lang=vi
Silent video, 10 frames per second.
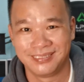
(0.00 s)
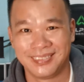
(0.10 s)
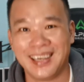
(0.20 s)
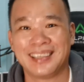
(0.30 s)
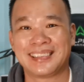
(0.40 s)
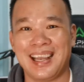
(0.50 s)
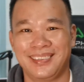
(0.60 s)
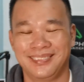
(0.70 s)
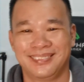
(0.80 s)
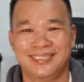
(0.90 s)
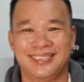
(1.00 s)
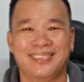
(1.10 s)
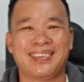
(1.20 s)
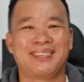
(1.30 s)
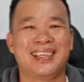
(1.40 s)
nghĩa là sao
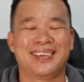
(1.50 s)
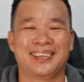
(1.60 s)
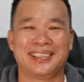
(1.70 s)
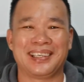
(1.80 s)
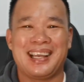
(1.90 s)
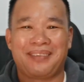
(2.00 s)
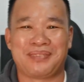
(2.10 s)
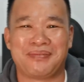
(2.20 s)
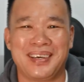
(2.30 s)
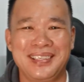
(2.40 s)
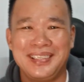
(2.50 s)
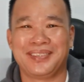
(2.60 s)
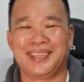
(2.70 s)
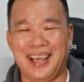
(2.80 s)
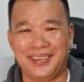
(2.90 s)
chúng ta biết rồi những cái cặp mà mới
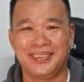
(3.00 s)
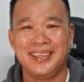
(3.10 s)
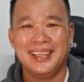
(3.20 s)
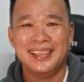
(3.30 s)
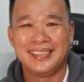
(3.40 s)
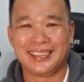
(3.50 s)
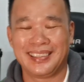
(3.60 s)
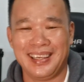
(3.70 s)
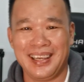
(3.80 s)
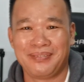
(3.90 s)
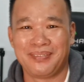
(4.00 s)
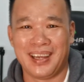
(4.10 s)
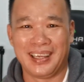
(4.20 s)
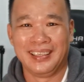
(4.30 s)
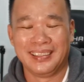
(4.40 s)
yêu nhau những cái em
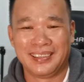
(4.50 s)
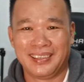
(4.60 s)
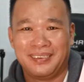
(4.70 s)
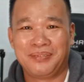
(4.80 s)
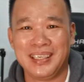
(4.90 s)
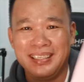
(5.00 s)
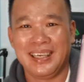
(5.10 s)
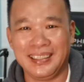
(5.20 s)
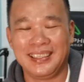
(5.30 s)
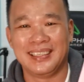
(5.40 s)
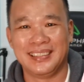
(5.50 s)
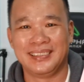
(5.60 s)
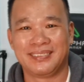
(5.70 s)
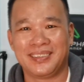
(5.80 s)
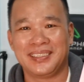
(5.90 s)
mà uh, mới dậy
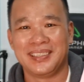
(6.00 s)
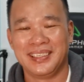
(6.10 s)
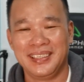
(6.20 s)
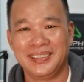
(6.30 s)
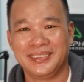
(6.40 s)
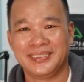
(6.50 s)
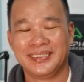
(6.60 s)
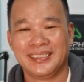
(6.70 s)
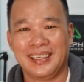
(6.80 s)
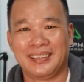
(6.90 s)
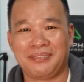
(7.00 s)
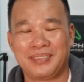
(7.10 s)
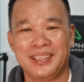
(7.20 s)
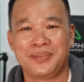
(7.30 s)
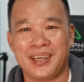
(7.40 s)
thì mới có tình yêu à, thậm
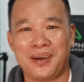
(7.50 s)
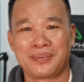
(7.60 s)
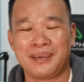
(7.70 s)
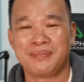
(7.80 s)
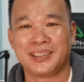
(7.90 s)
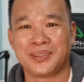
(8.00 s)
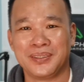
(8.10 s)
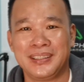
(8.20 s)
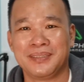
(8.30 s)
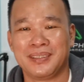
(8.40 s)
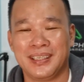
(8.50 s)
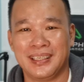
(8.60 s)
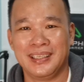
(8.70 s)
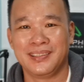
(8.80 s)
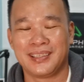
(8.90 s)
chí một ông 50 tuổi chưa bao giờ
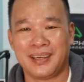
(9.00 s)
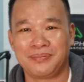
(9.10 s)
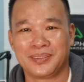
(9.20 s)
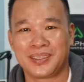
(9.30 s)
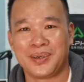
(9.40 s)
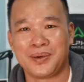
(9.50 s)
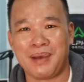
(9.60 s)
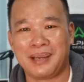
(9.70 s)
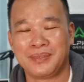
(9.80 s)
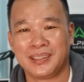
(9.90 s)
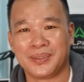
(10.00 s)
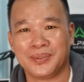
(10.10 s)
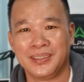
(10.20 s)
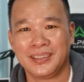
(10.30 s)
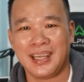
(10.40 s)
yêu gặp một cô 30
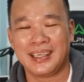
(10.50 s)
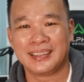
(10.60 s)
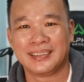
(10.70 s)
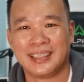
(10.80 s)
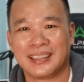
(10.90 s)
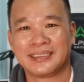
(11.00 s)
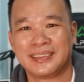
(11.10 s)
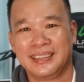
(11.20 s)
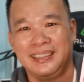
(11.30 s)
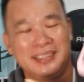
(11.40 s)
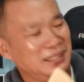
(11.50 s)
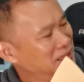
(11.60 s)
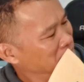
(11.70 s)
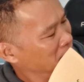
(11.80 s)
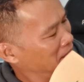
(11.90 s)
tuổi hai người gần xuyên thì
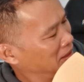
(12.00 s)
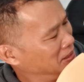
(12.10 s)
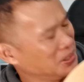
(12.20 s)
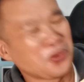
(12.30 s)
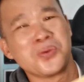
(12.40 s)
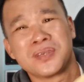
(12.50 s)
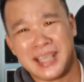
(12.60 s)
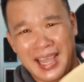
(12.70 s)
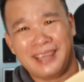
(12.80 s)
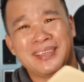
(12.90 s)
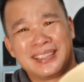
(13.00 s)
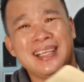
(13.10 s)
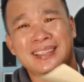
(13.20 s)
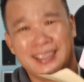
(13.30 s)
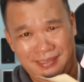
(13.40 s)
nó gọi là cuồng dại về
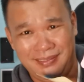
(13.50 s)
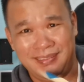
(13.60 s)
xác thịt